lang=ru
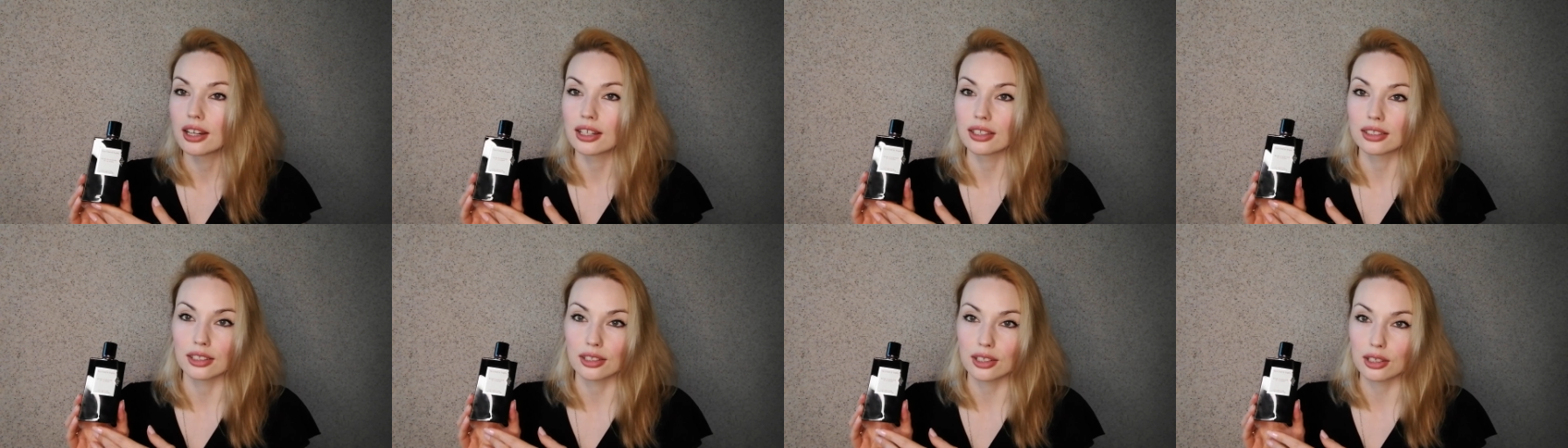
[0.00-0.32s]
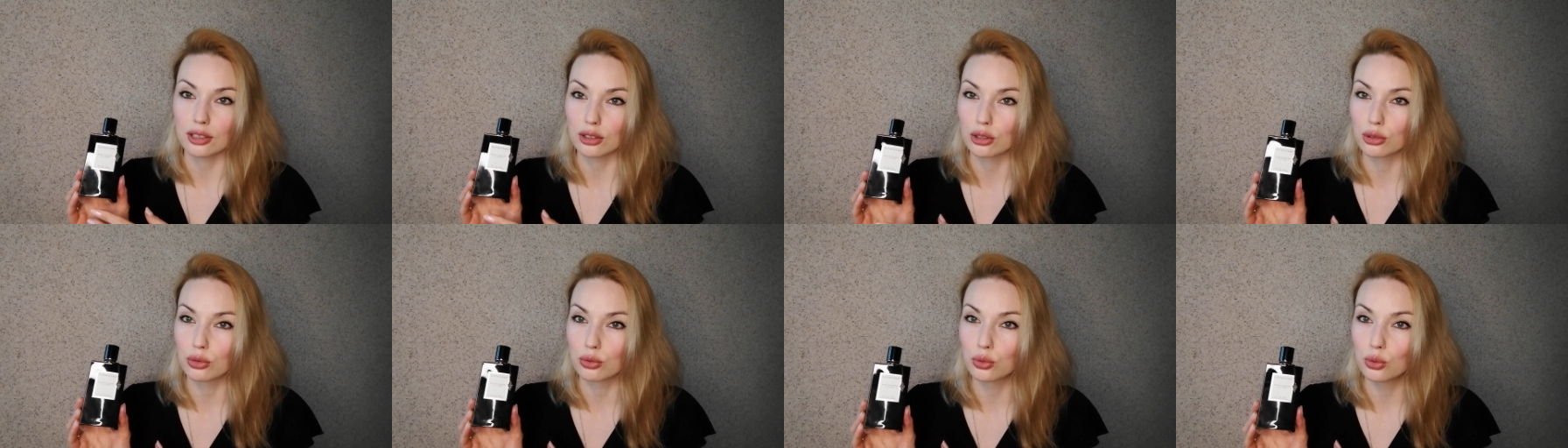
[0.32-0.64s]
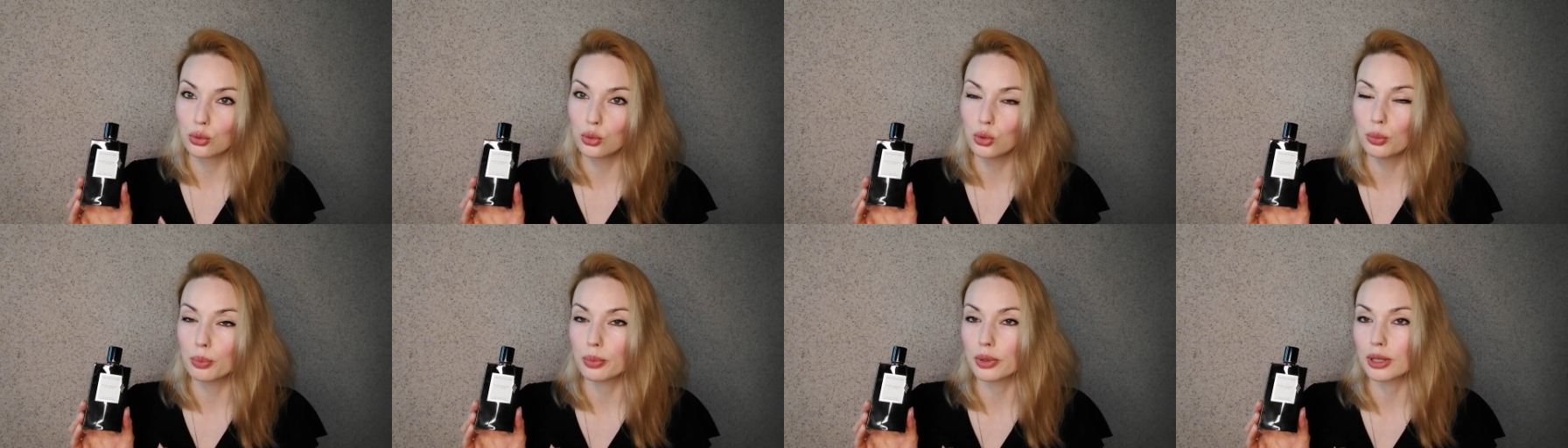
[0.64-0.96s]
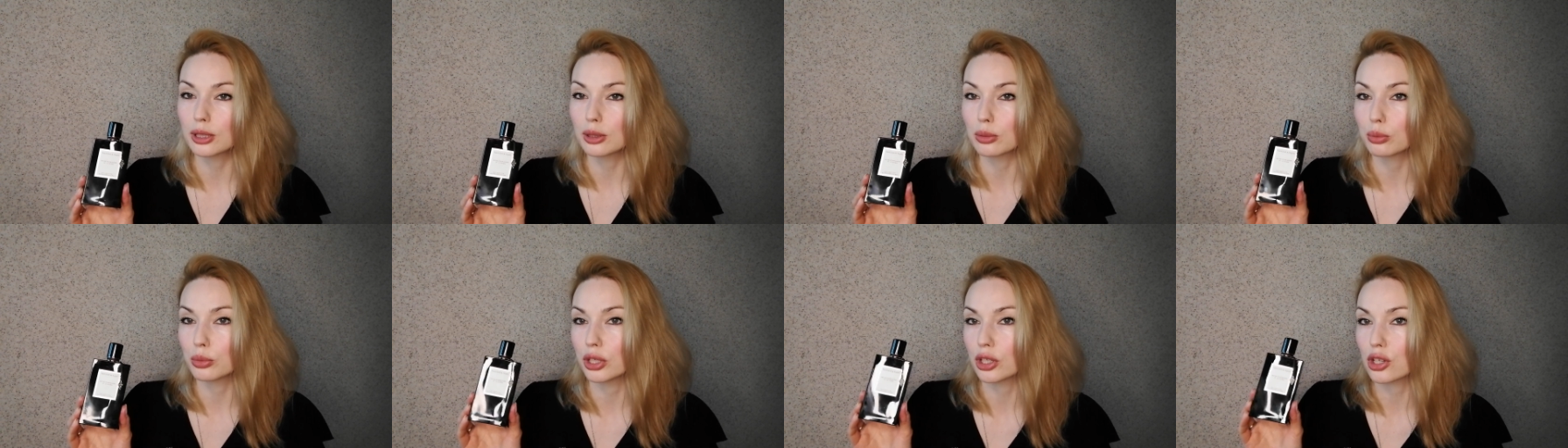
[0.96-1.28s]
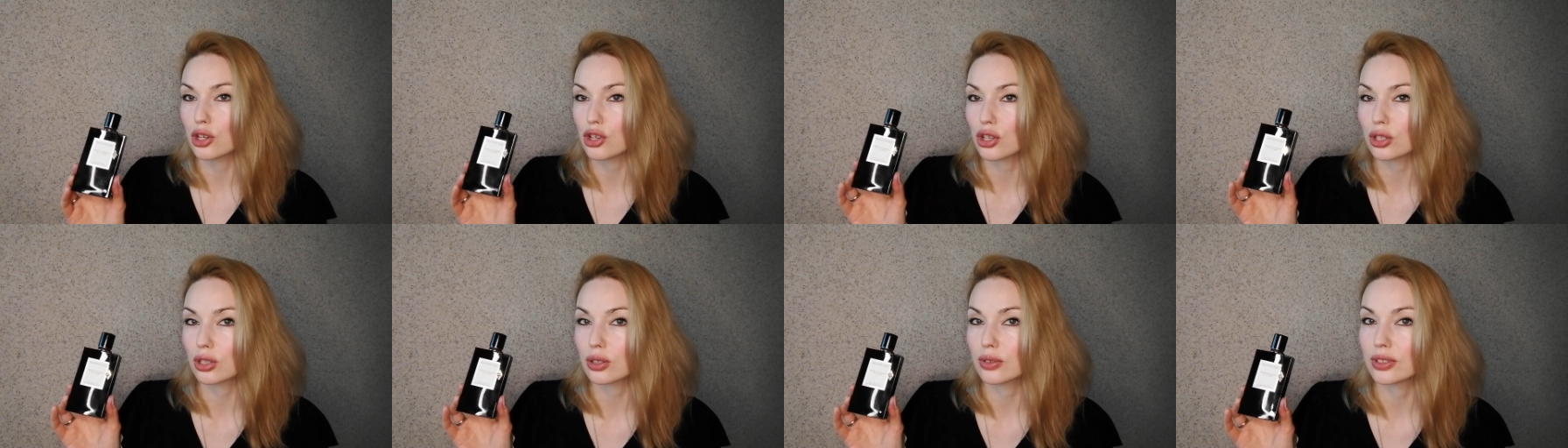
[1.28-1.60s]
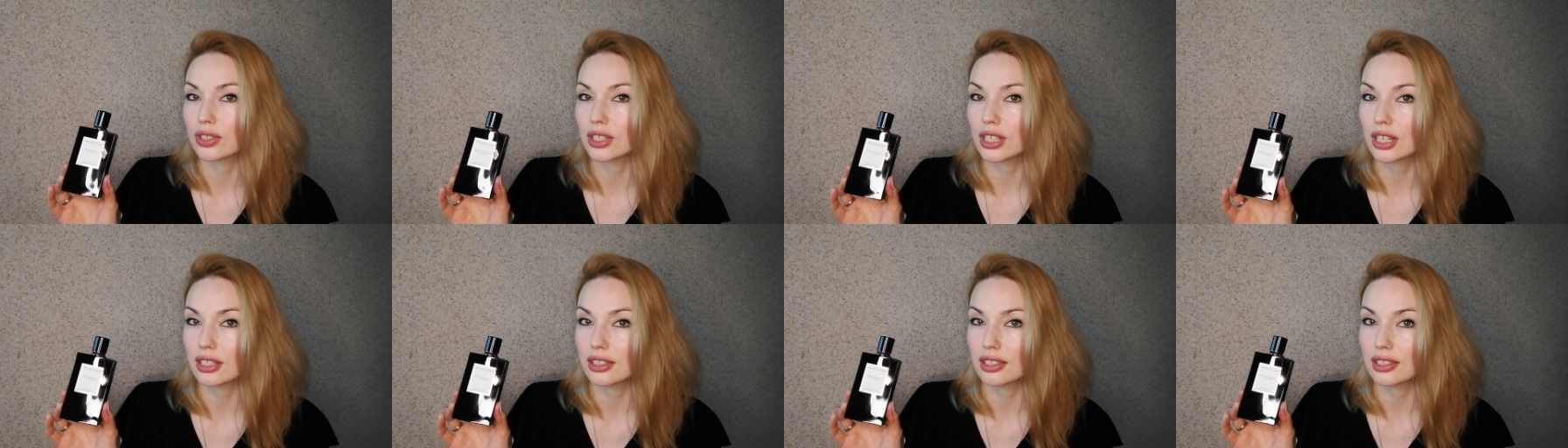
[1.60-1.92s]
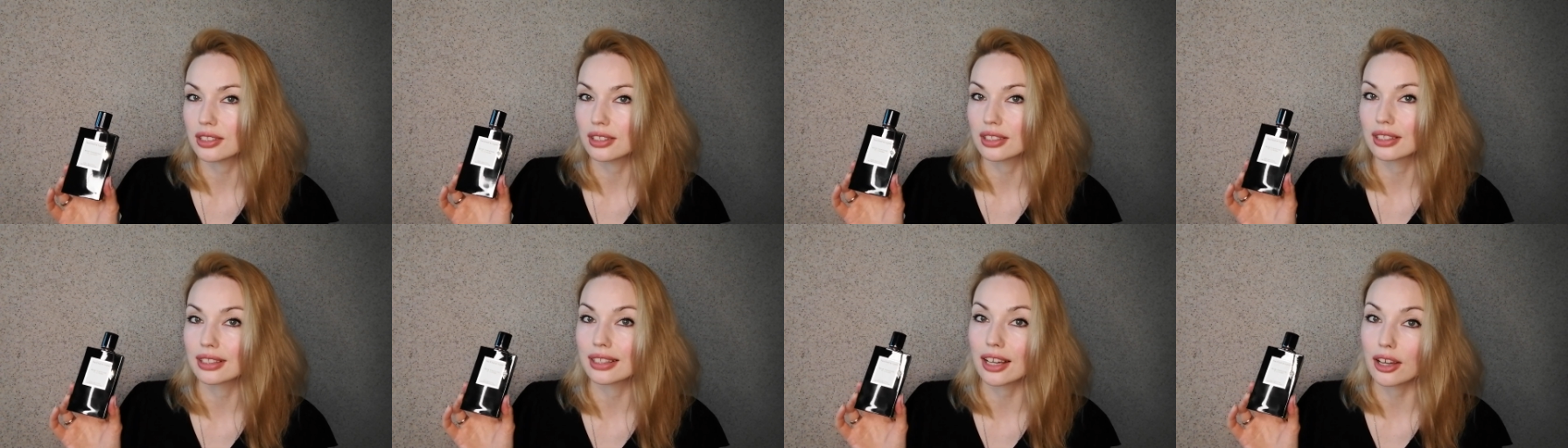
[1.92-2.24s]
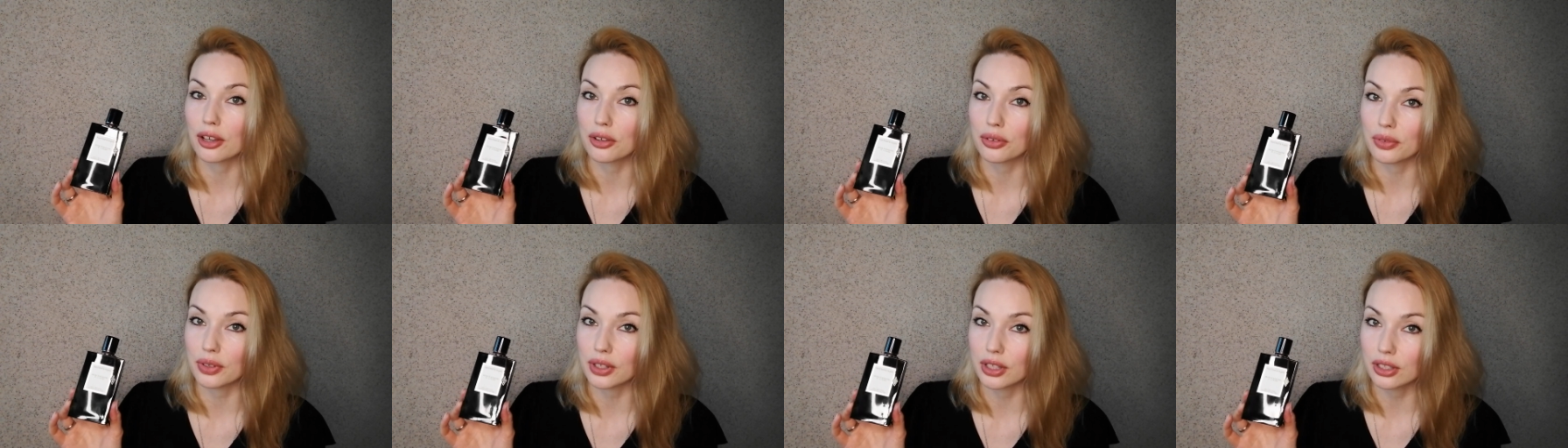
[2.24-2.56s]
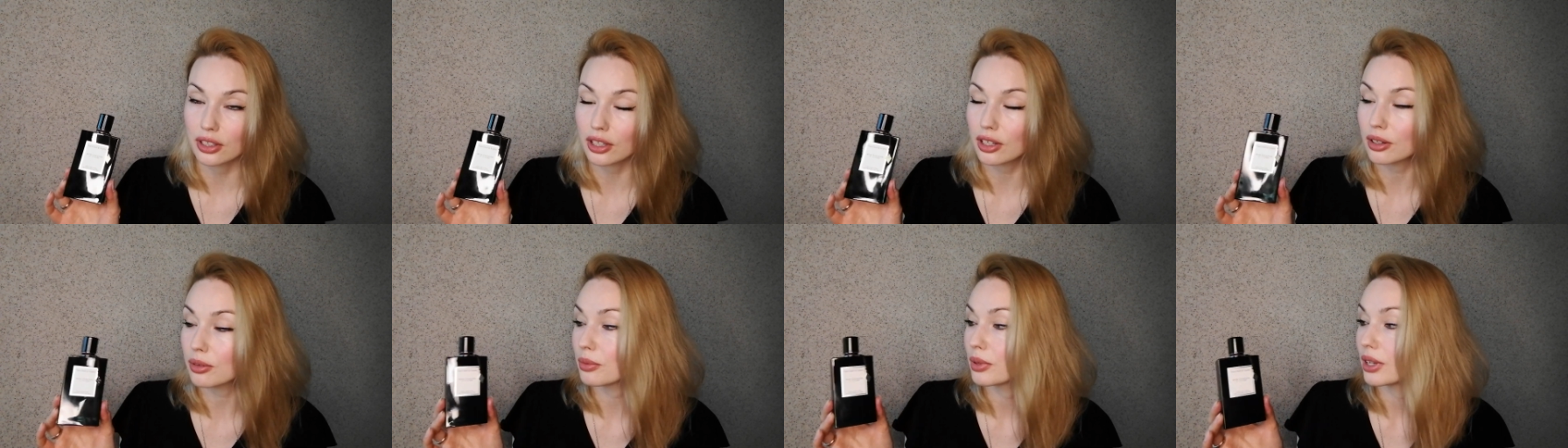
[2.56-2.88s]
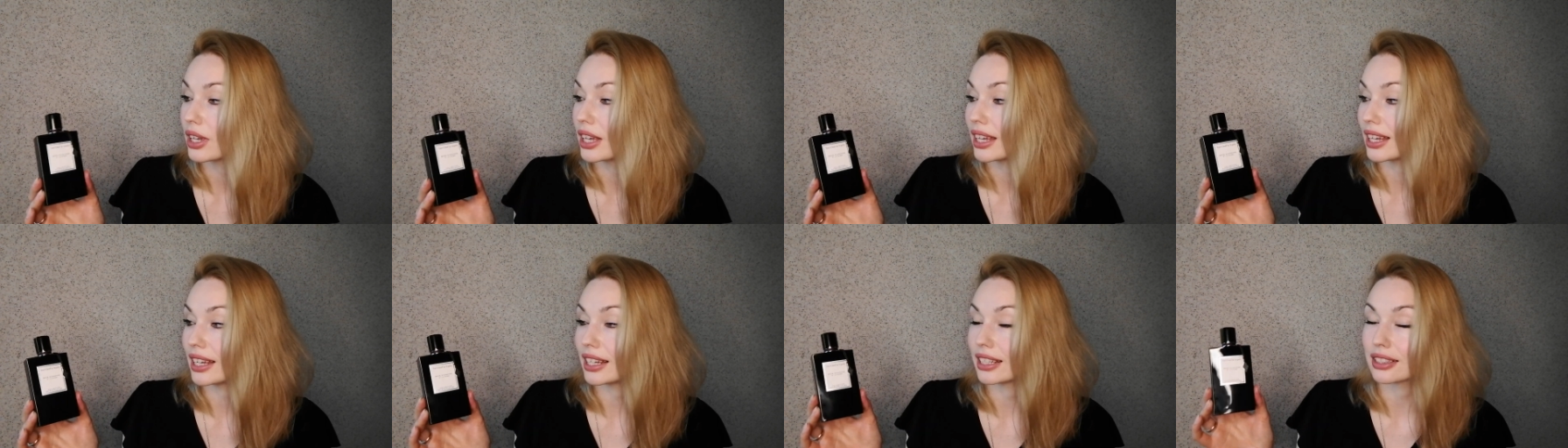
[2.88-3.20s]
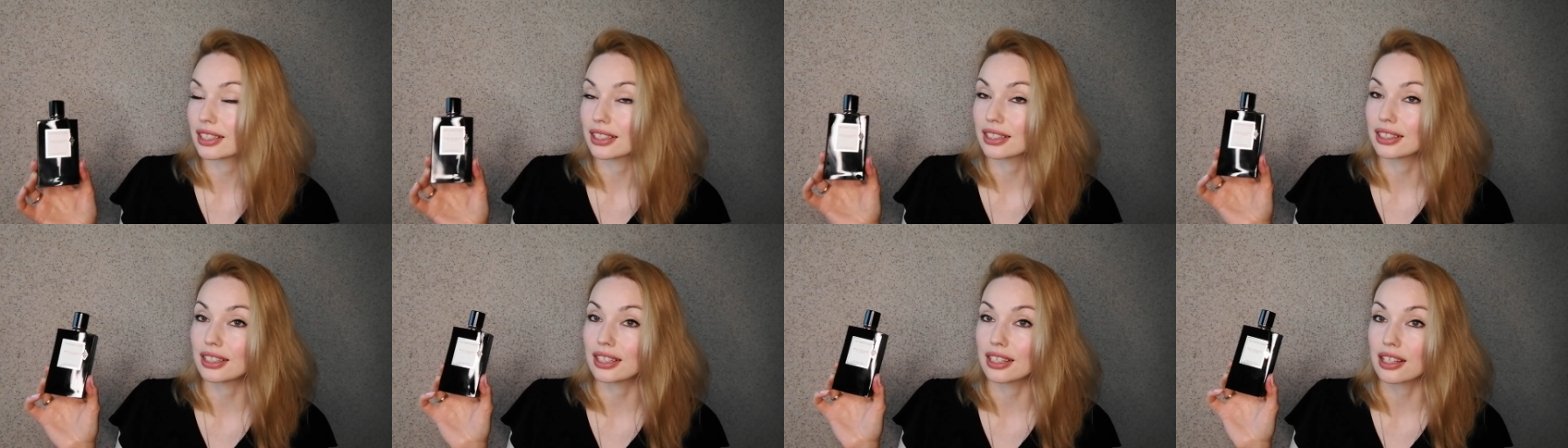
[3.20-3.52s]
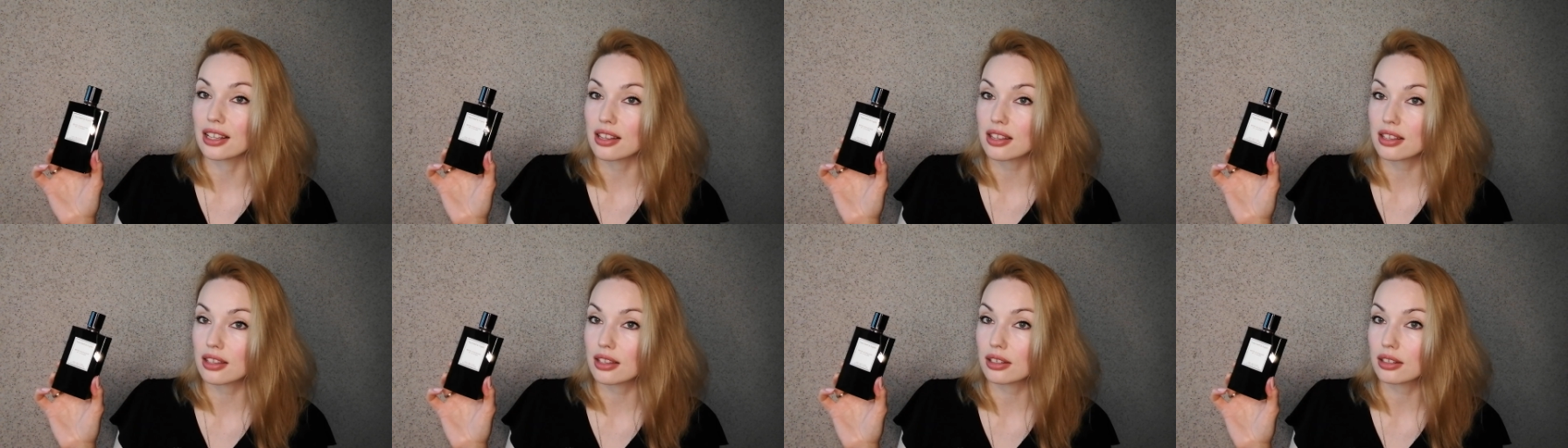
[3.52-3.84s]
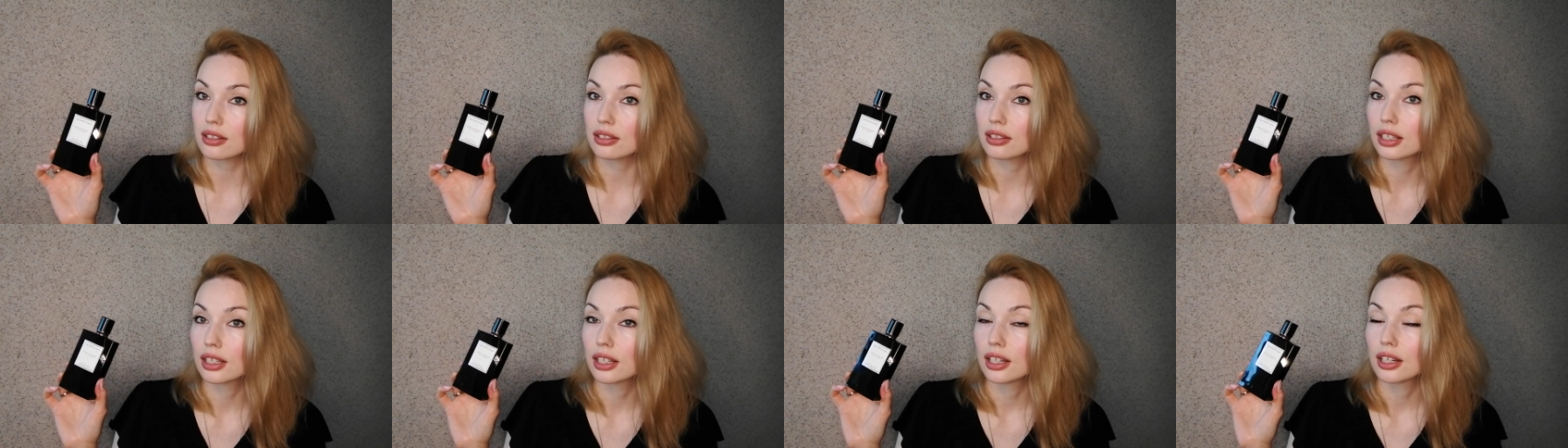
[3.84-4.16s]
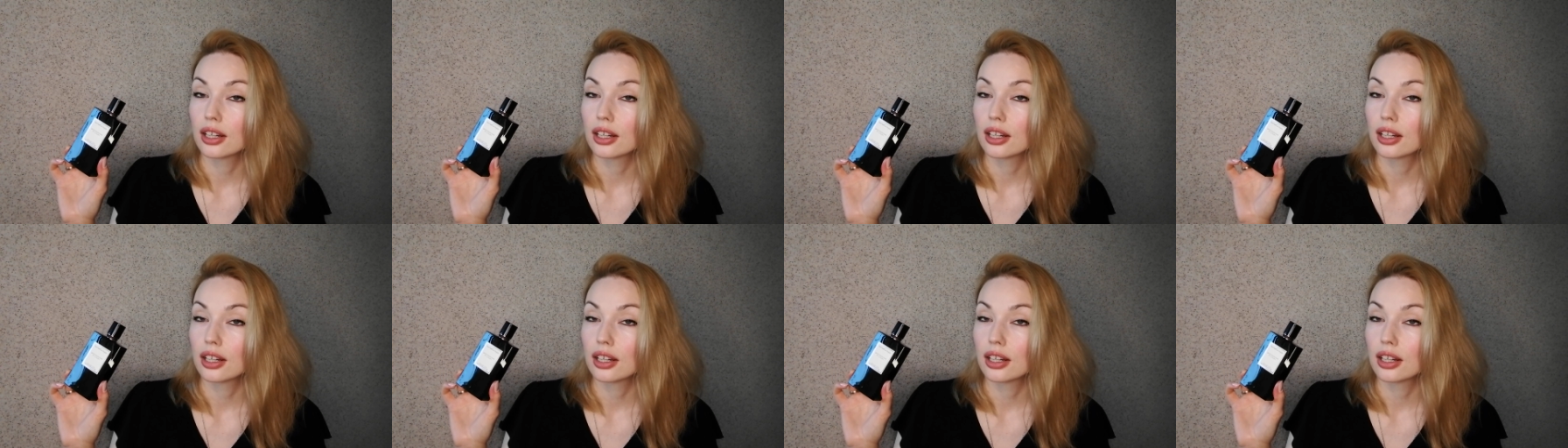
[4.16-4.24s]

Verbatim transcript: на рандеву, поэтому я решила взять на Авито, это тестер,